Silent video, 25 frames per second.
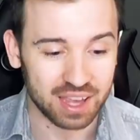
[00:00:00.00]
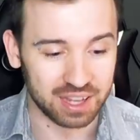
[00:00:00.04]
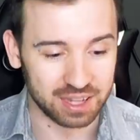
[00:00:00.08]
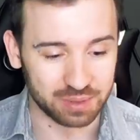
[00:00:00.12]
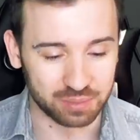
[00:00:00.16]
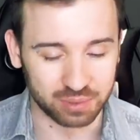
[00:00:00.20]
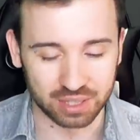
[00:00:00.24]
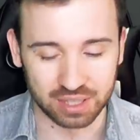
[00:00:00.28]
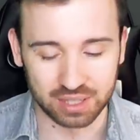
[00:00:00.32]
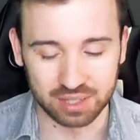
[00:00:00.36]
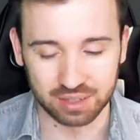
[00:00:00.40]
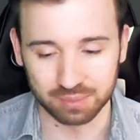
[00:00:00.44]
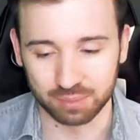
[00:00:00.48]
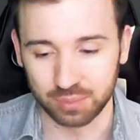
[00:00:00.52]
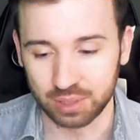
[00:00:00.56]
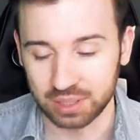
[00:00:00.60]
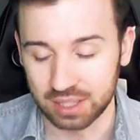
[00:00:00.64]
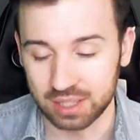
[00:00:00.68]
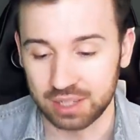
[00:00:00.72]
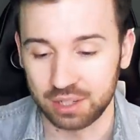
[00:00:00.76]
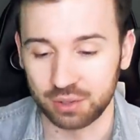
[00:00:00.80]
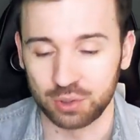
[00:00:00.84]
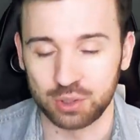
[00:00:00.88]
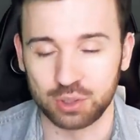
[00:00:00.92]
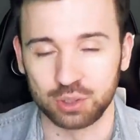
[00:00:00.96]
И мы, мы
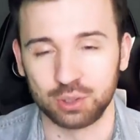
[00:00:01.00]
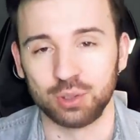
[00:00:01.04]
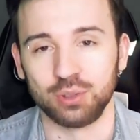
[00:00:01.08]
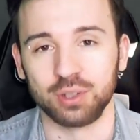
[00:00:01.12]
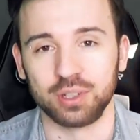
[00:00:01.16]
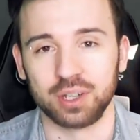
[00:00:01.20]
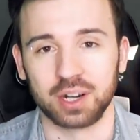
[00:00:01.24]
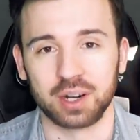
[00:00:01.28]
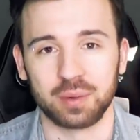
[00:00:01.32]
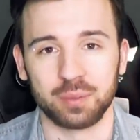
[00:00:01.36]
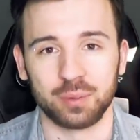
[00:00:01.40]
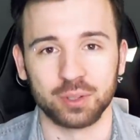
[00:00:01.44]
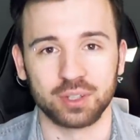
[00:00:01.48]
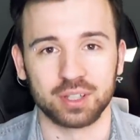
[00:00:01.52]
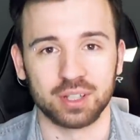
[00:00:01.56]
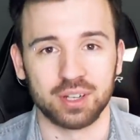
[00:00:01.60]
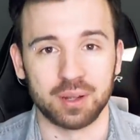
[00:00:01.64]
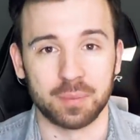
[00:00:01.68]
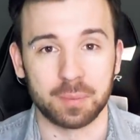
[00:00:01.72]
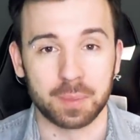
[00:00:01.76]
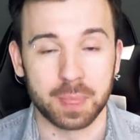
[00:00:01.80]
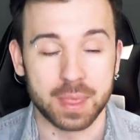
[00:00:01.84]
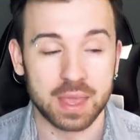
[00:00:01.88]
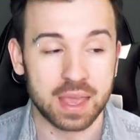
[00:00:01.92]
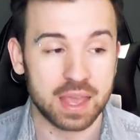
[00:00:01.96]
над ней очень долго
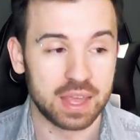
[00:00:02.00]
работали.